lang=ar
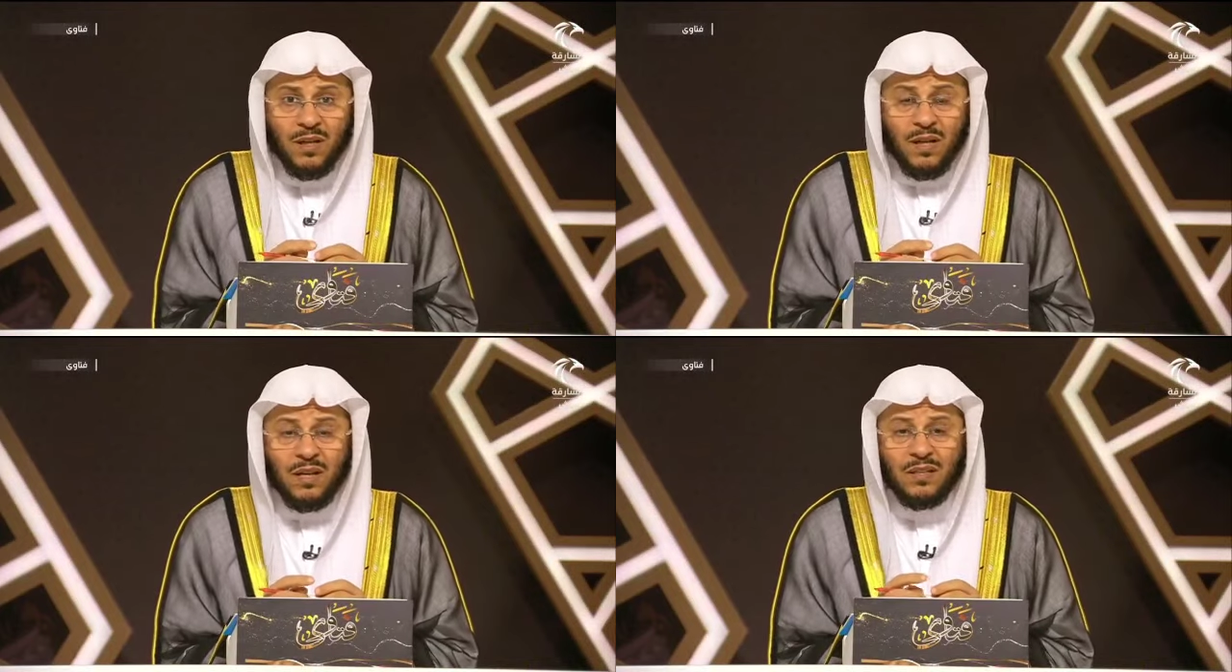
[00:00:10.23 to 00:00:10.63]

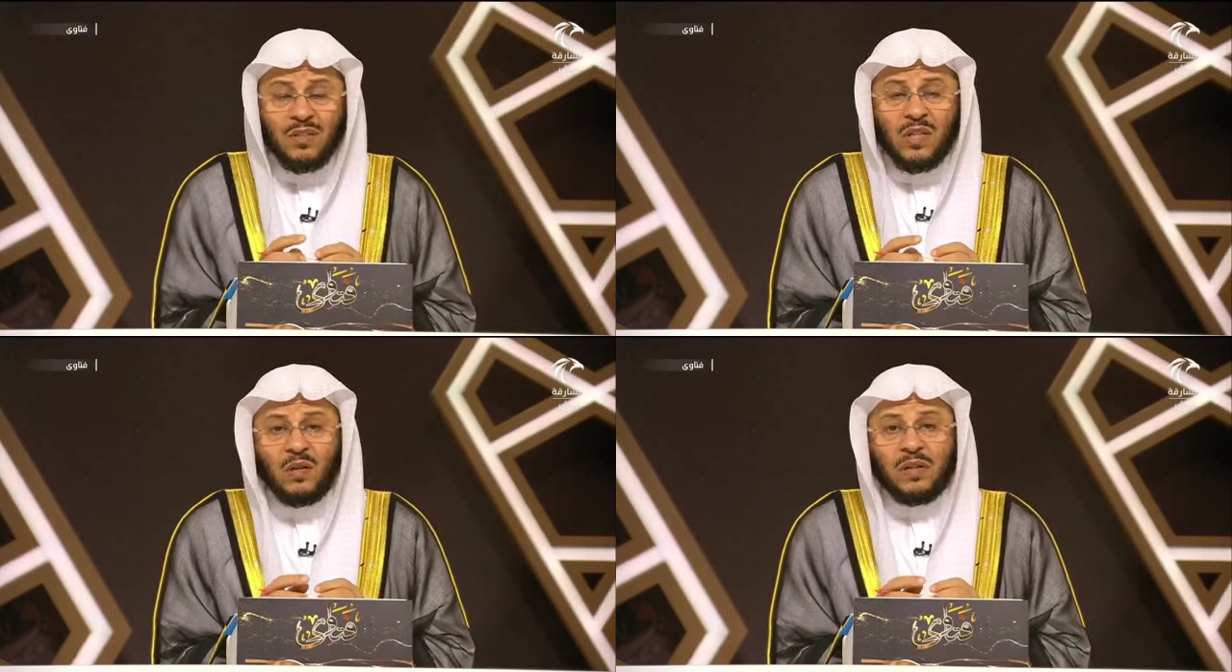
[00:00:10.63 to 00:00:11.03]
قال
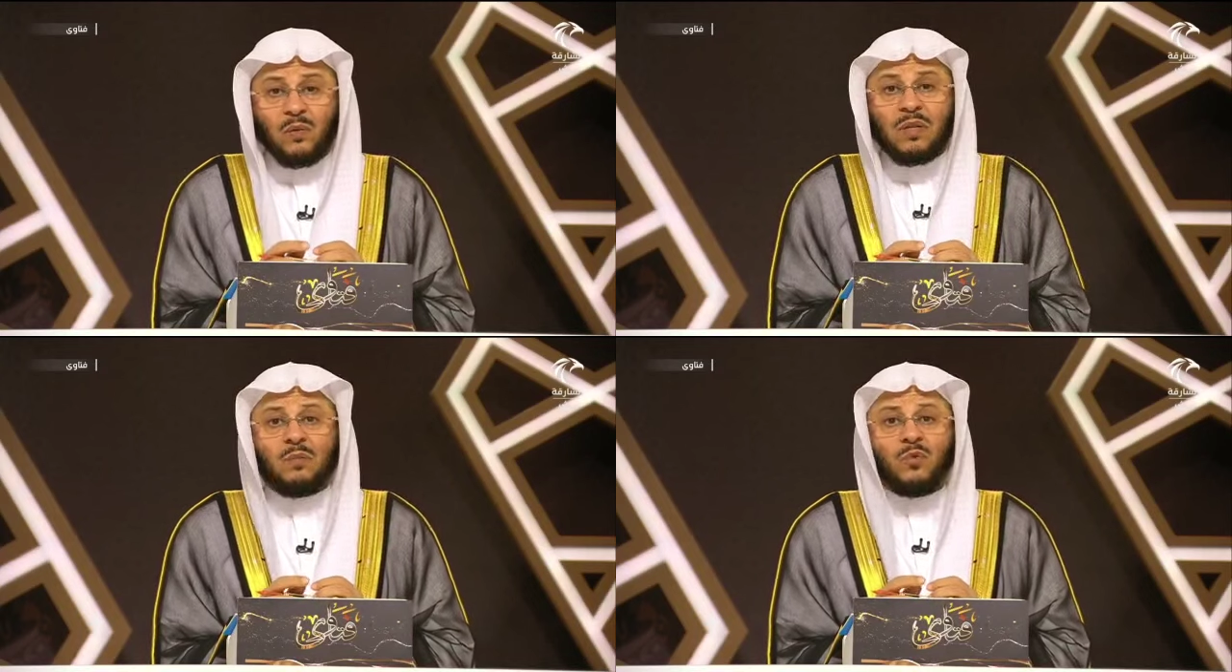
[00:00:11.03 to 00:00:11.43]
جل وعلا
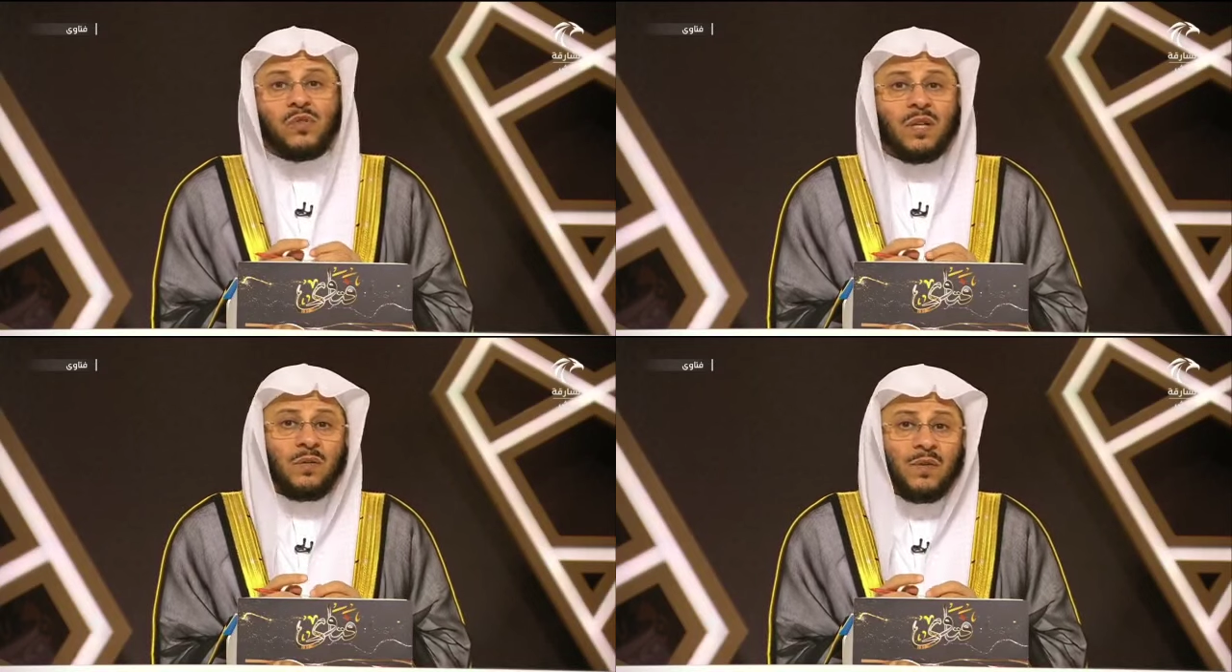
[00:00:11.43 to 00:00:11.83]

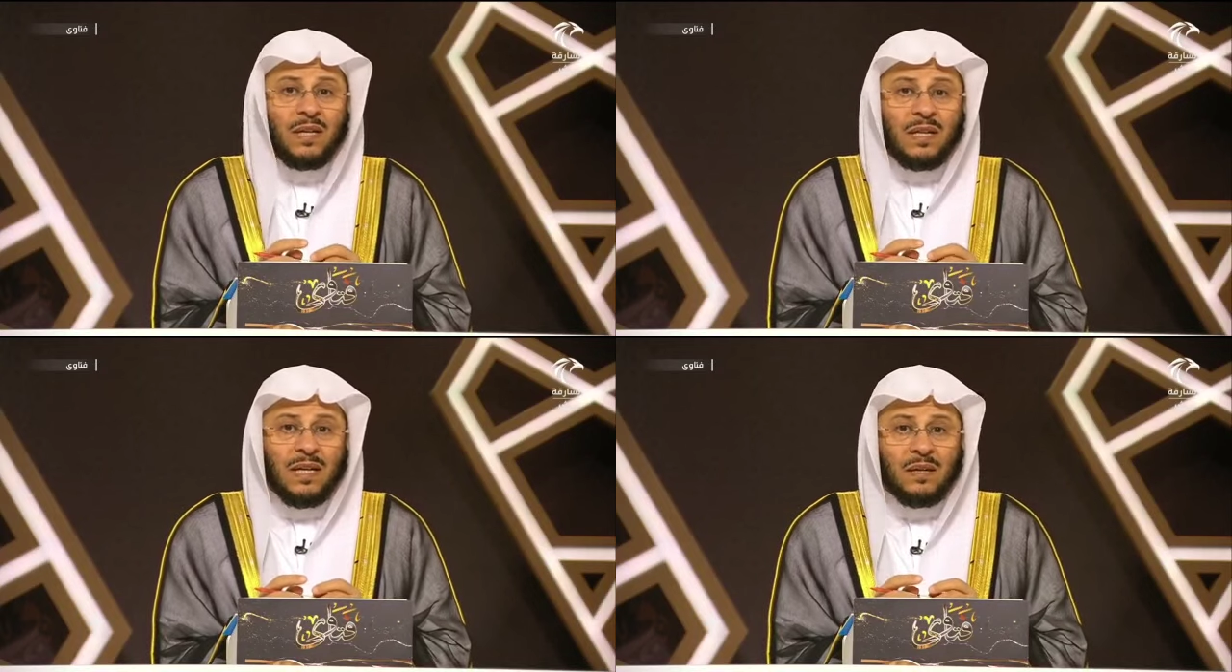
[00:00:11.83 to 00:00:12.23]

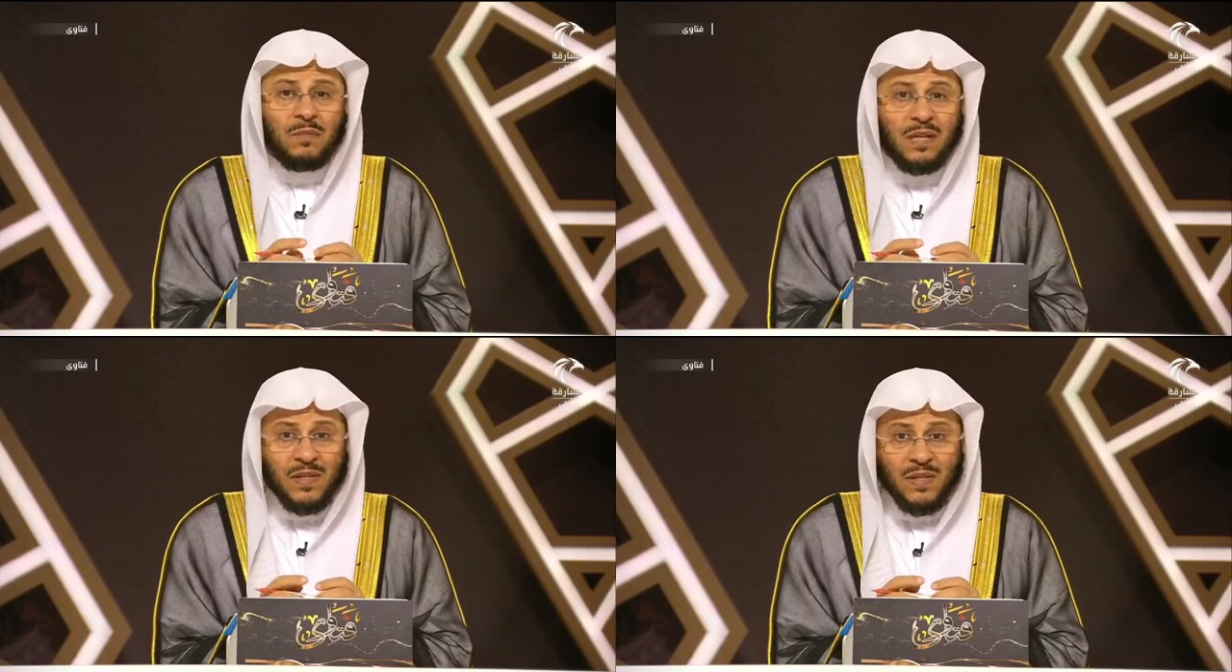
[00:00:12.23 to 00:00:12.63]
والمستغفرين
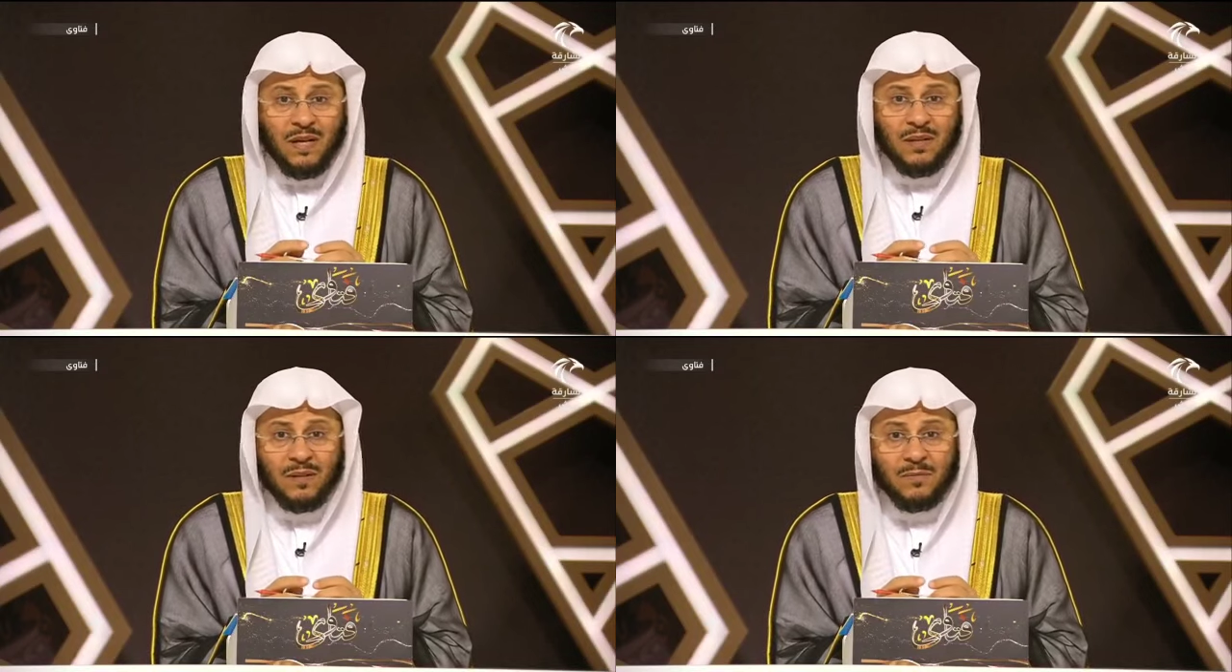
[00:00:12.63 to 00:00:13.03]
بالاسحار